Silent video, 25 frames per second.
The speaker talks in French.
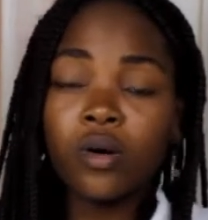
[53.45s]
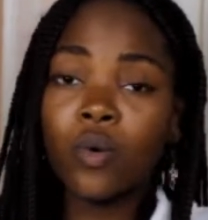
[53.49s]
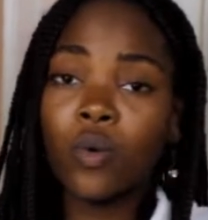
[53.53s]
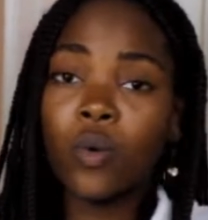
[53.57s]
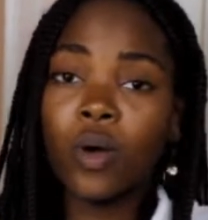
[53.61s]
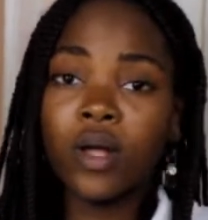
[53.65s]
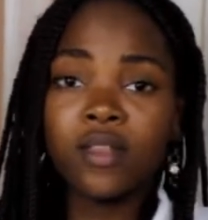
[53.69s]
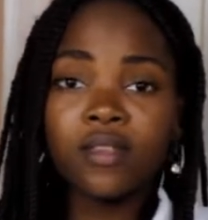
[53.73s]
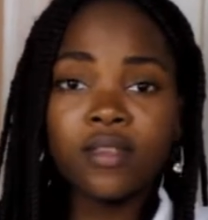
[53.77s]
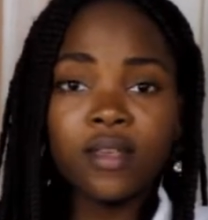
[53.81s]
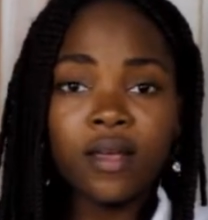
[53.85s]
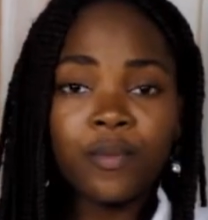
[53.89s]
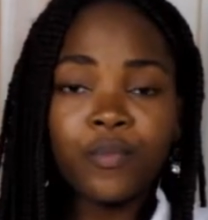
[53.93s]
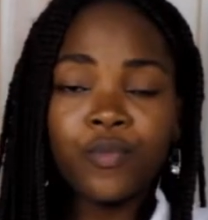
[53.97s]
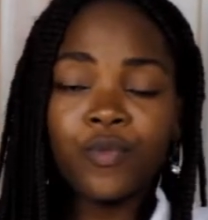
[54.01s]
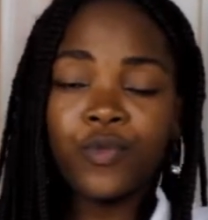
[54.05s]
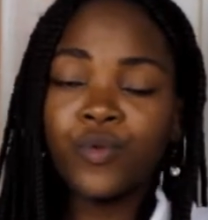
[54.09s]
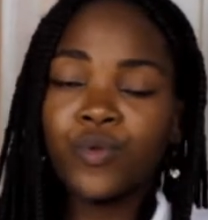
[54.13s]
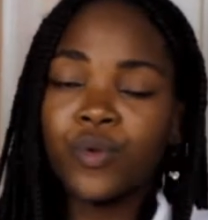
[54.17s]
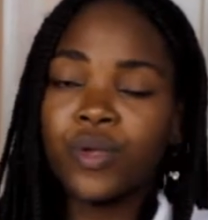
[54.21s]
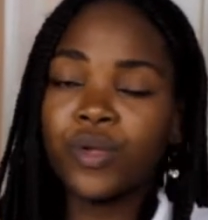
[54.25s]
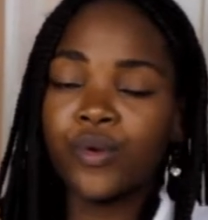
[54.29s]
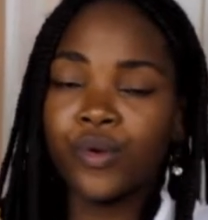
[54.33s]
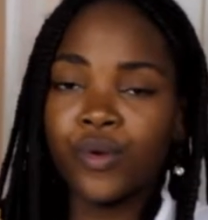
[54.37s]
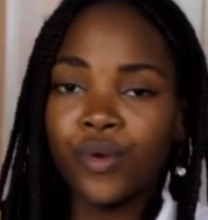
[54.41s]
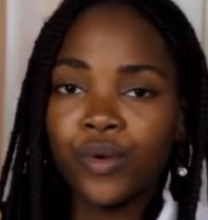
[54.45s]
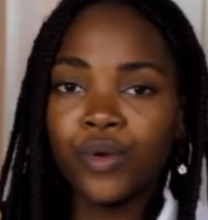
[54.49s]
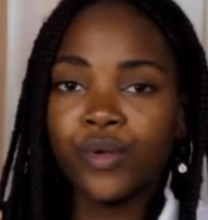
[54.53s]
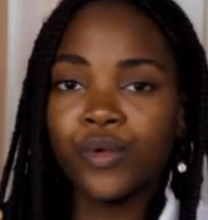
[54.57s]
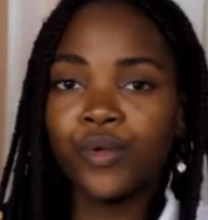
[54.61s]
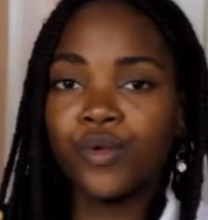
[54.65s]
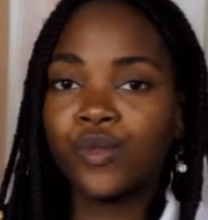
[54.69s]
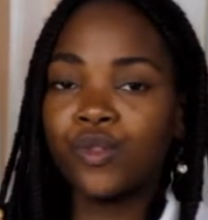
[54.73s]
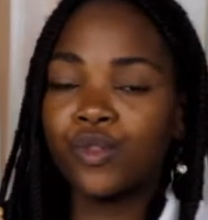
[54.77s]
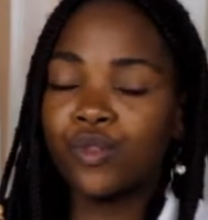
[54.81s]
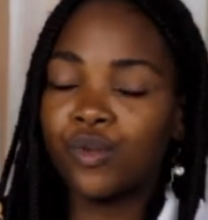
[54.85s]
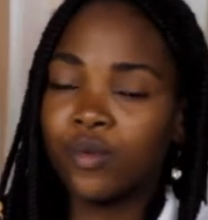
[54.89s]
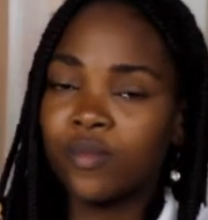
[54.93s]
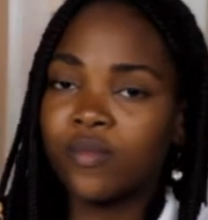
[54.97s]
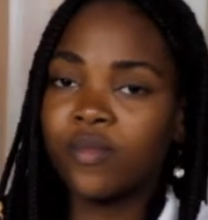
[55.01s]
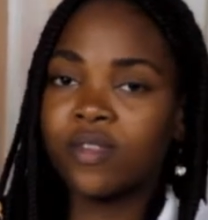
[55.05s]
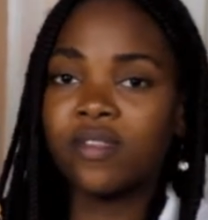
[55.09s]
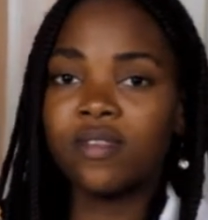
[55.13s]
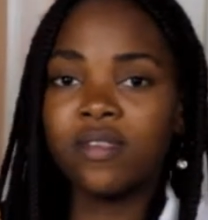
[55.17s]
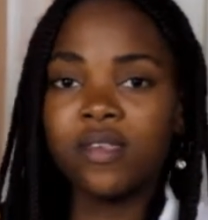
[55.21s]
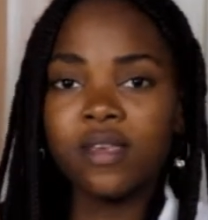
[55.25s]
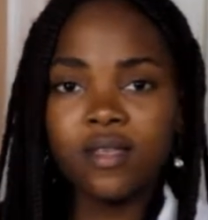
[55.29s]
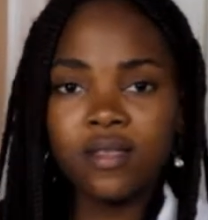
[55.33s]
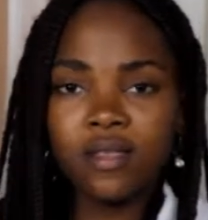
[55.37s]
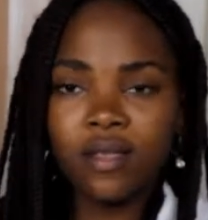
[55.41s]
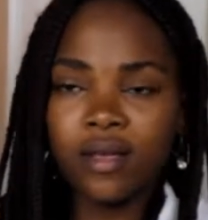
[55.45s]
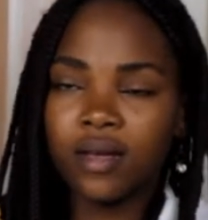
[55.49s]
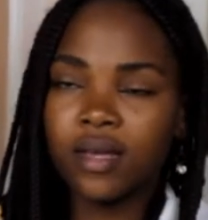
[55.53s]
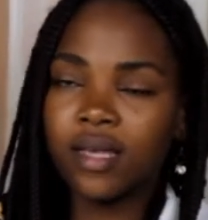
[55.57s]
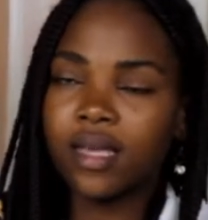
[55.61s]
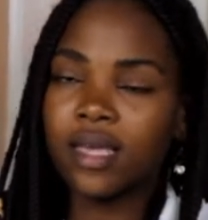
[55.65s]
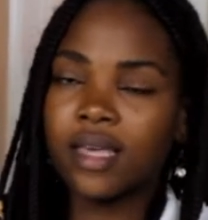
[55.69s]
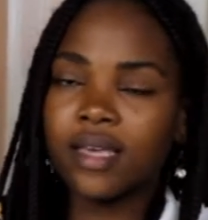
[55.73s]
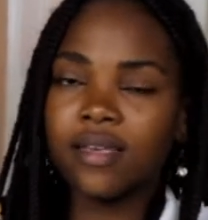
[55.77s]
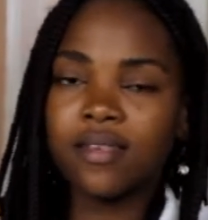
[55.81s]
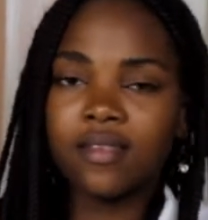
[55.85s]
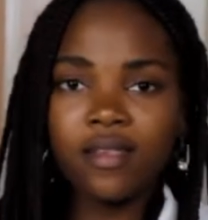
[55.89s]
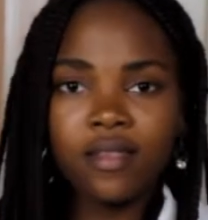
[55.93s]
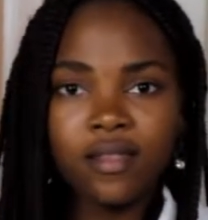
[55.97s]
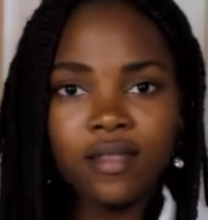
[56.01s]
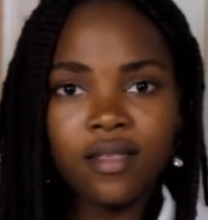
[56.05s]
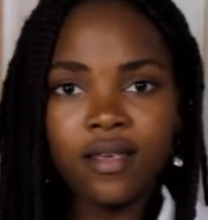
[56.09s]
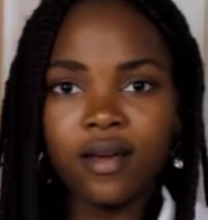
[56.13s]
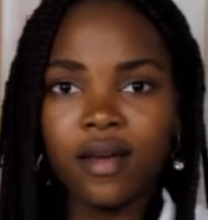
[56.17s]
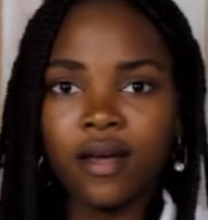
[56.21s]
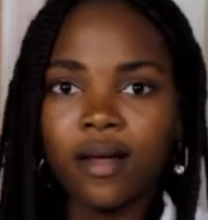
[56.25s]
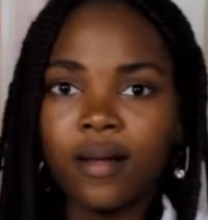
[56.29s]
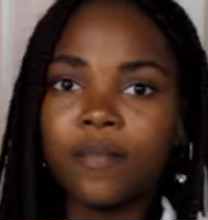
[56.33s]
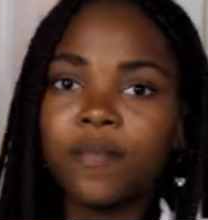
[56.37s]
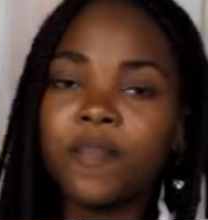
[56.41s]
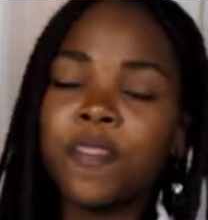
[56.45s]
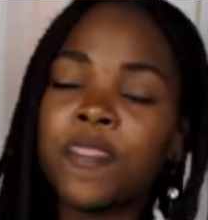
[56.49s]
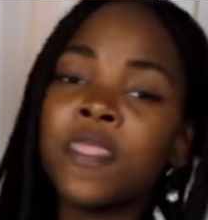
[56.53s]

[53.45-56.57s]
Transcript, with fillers: WhatsApp, Twitter, YouTube, TikTok, etc.